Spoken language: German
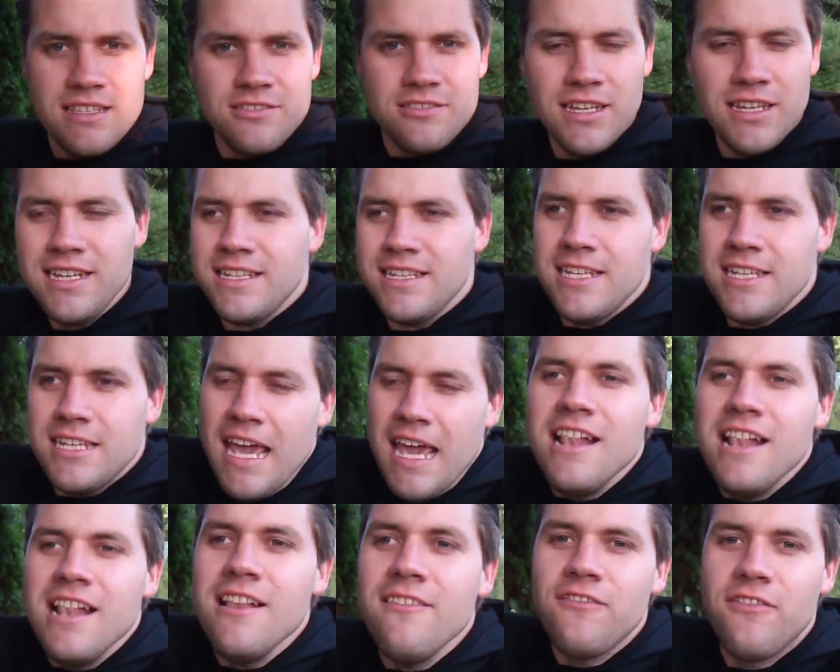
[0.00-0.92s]
So richtig
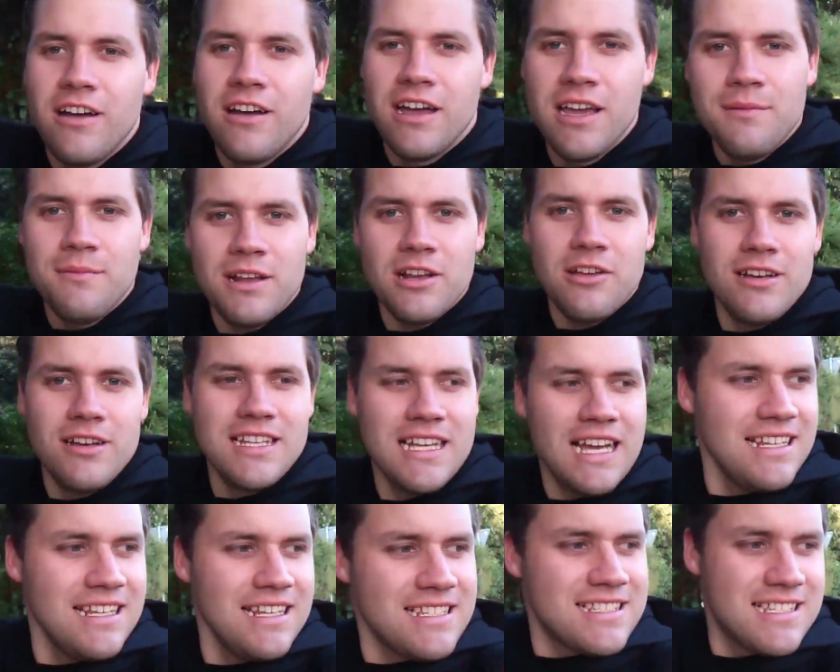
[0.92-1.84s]
hell vor allem. Man
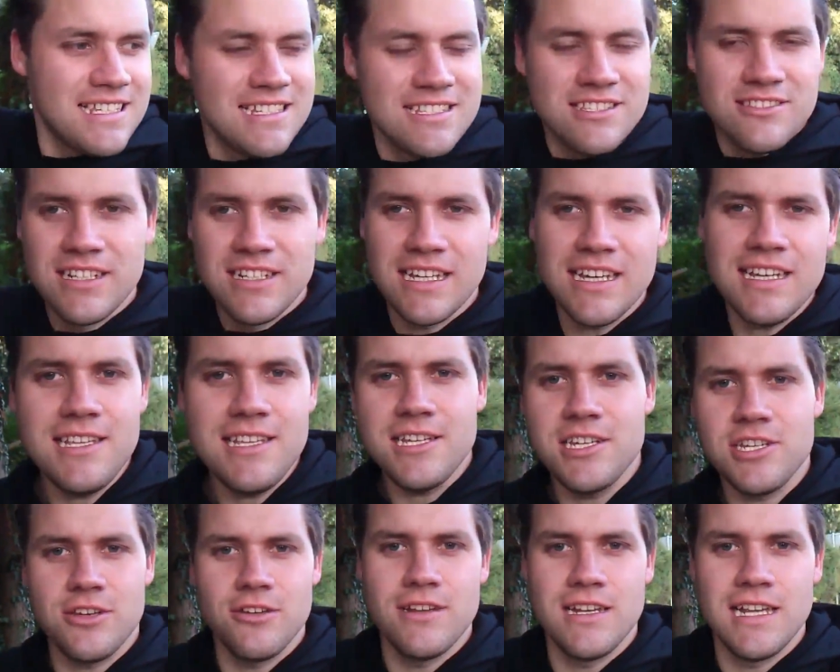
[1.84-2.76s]
konnte alles sehen. So eine
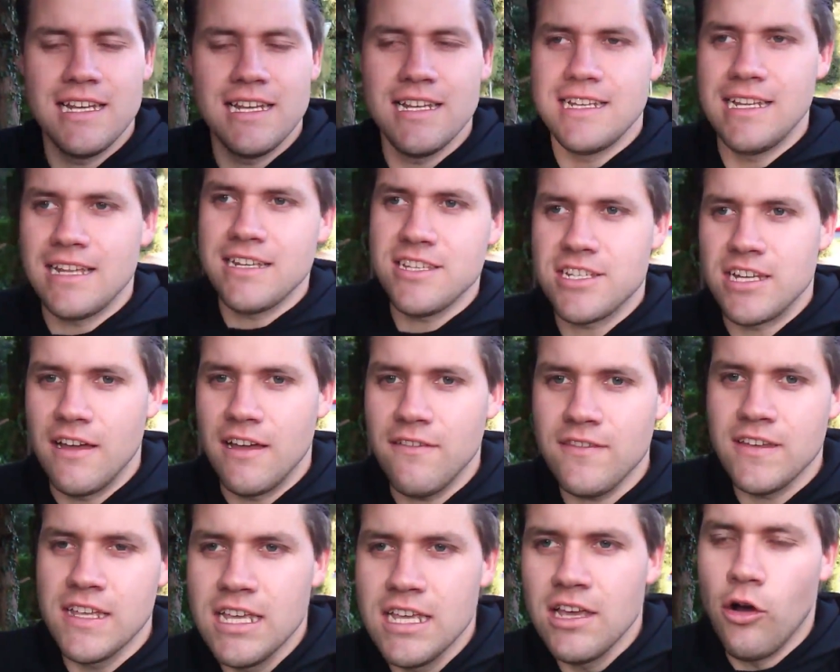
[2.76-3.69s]
richtig schön helle
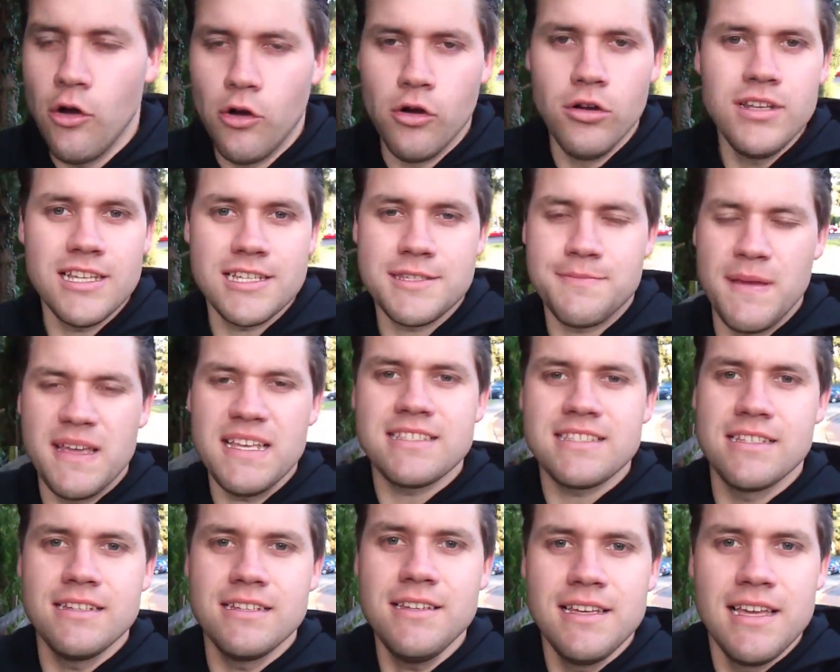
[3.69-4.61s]
Landschaft. Und das
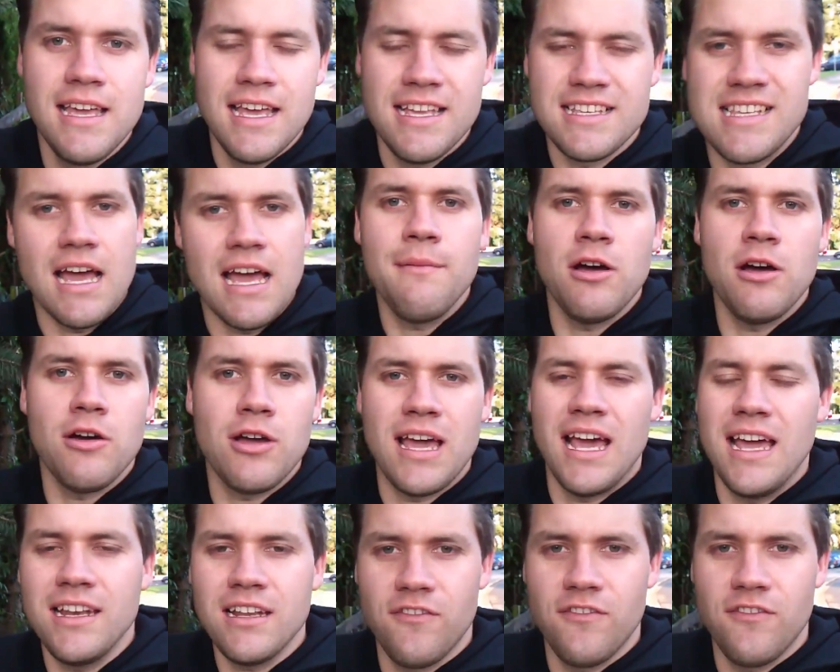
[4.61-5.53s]
Beste, es kam auch
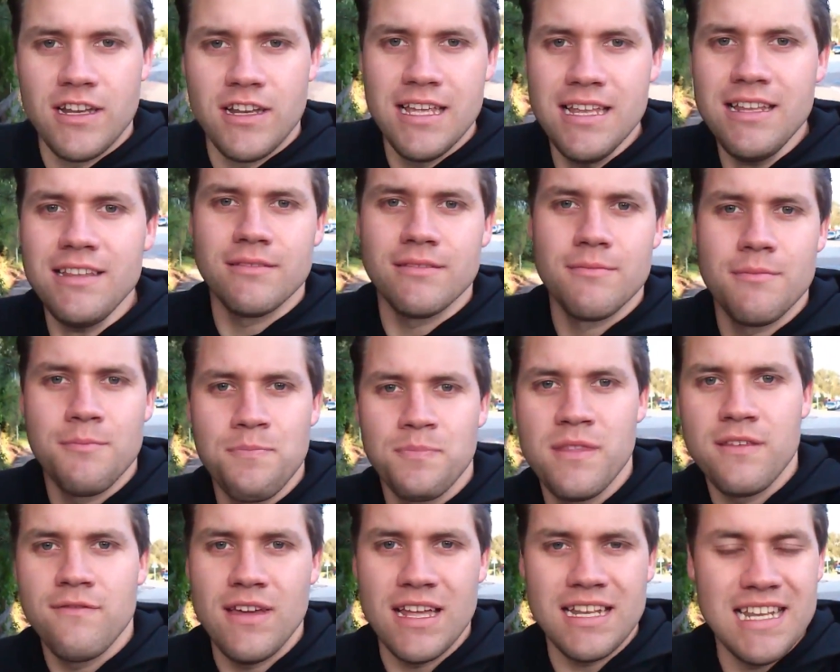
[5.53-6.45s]
keiner von hinten.
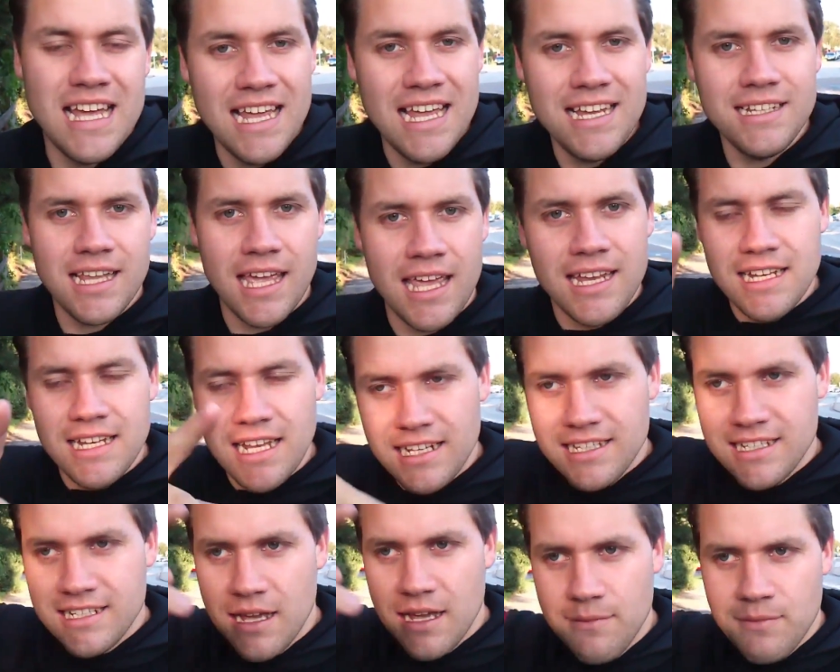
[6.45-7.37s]
Wir hatten einen
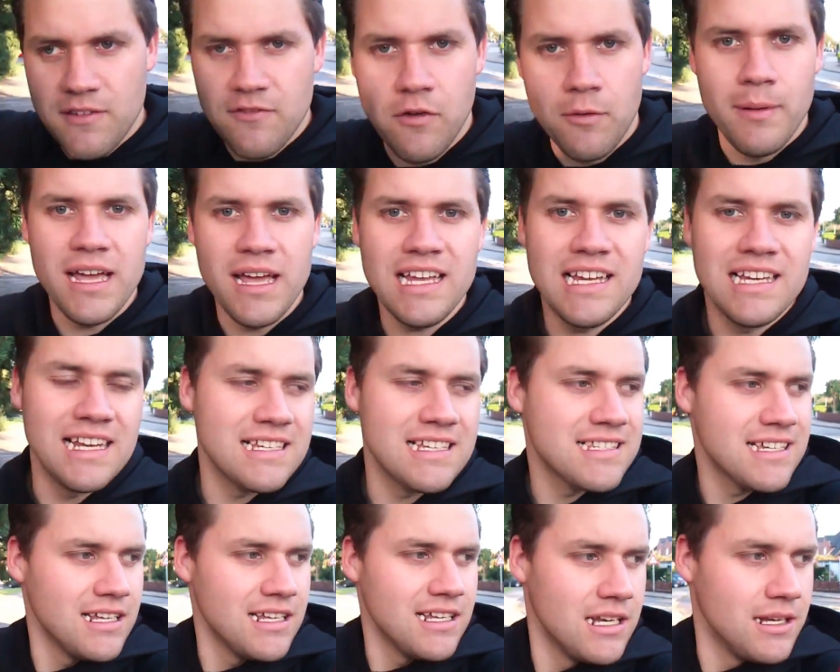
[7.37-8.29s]
Drängler, den habe ich
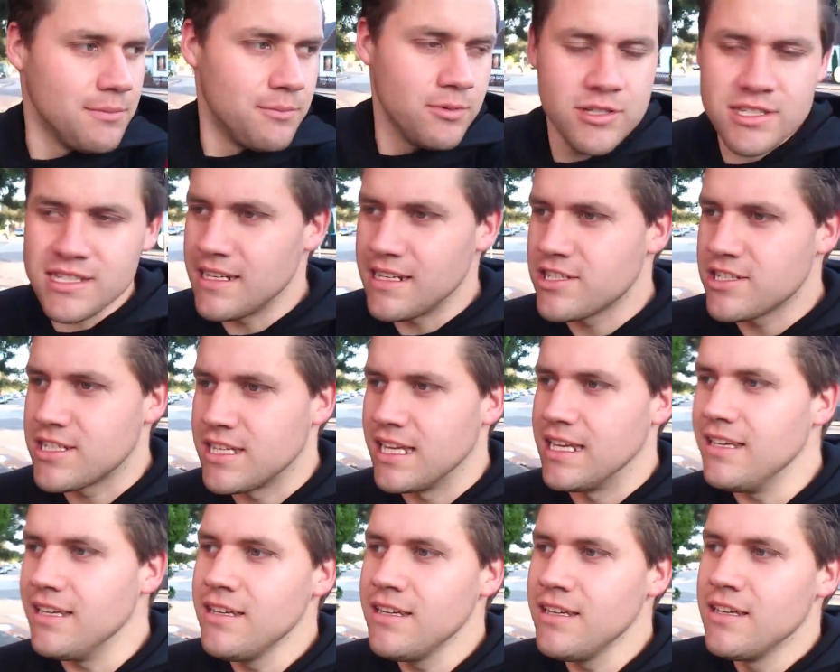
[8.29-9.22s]
vorbeigelassen an der
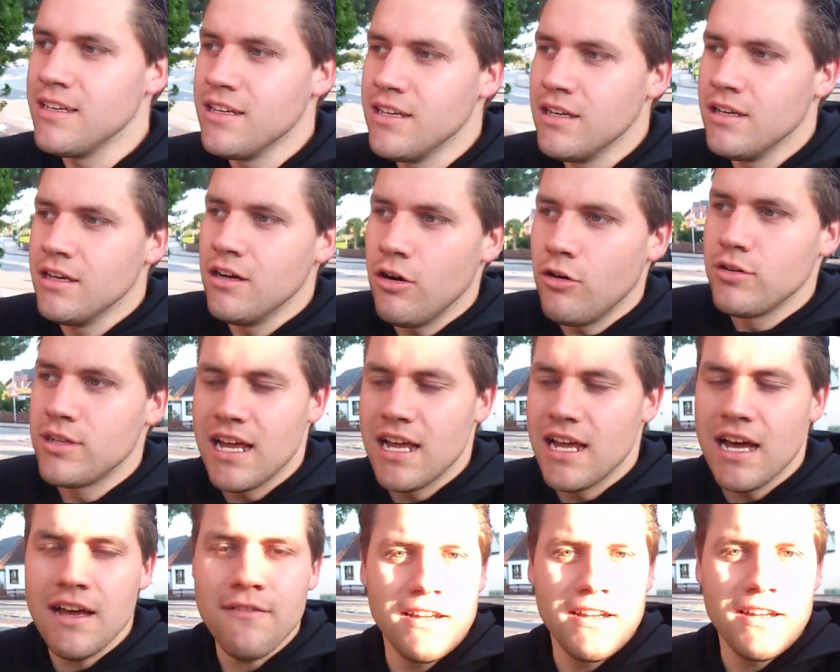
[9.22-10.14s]
Bushaltestelle. Und
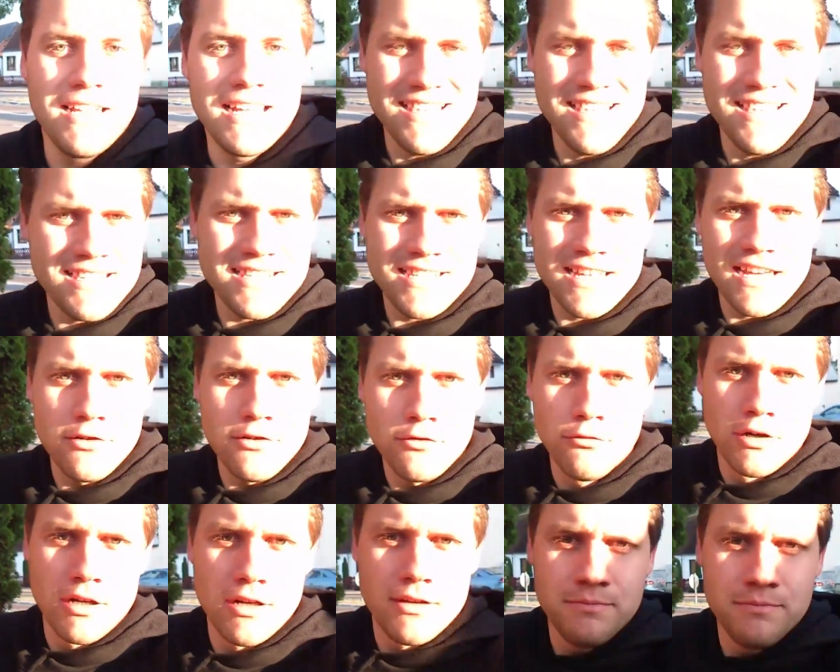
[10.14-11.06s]
danach war die ganze Zeit
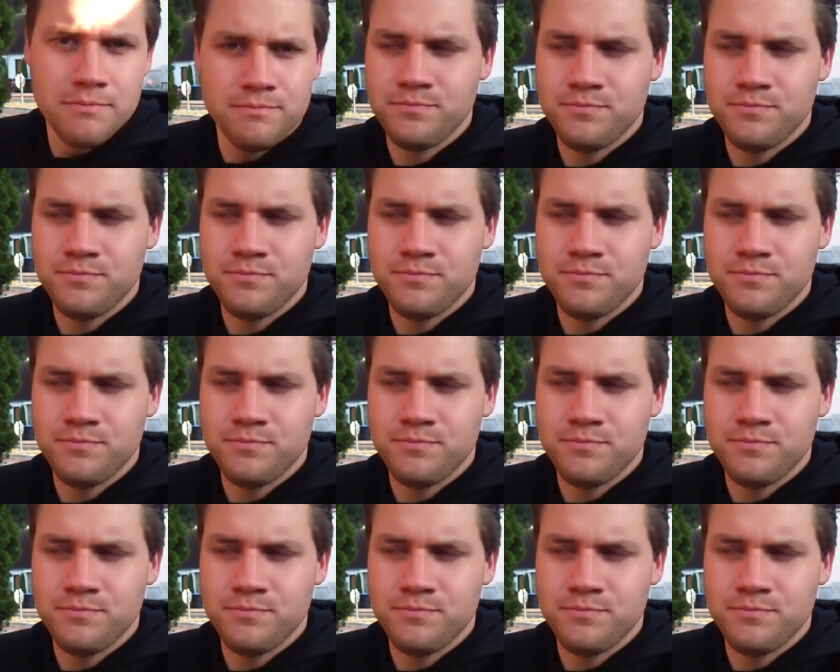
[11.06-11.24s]
Ruhe.